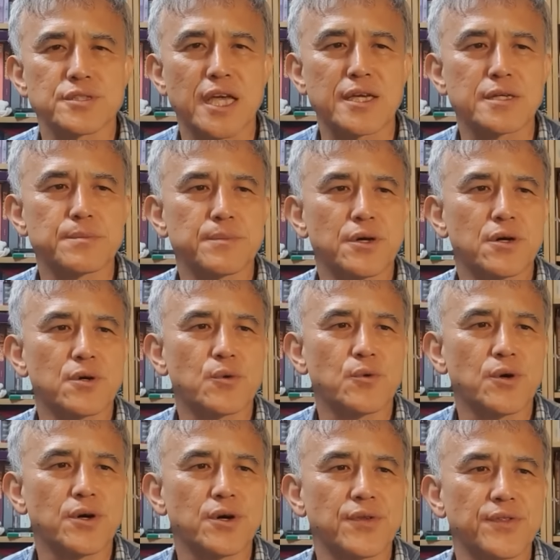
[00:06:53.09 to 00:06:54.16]

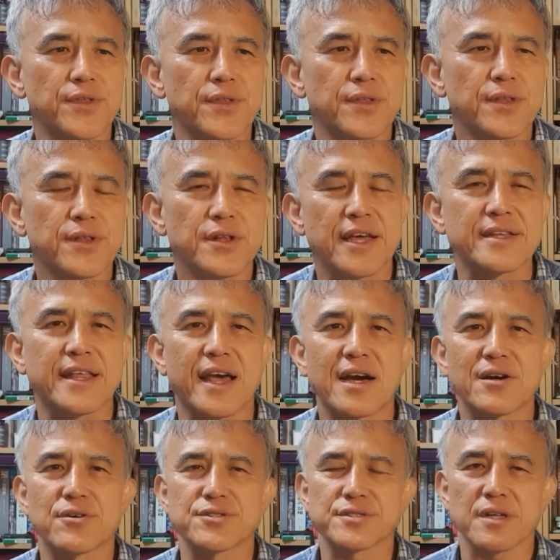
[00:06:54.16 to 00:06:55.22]
생명권에
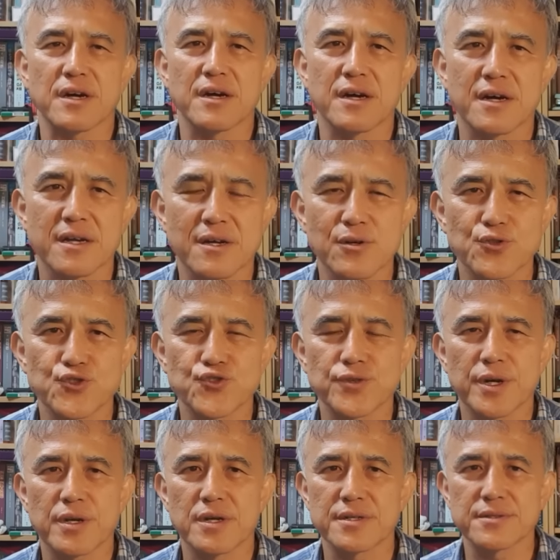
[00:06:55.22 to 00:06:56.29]
대한 것이다라고
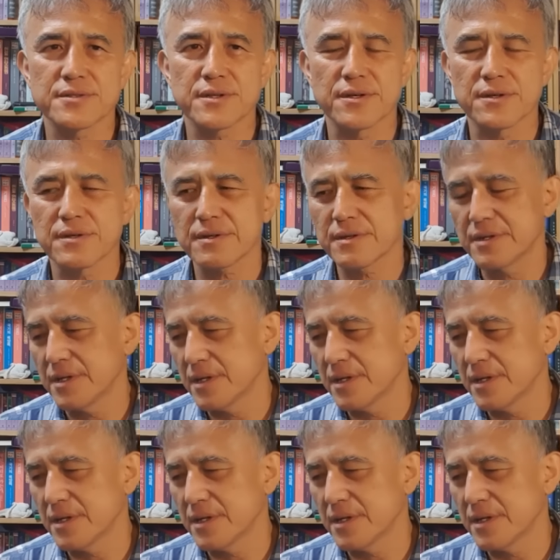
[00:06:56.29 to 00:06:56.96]
추가를 했어요.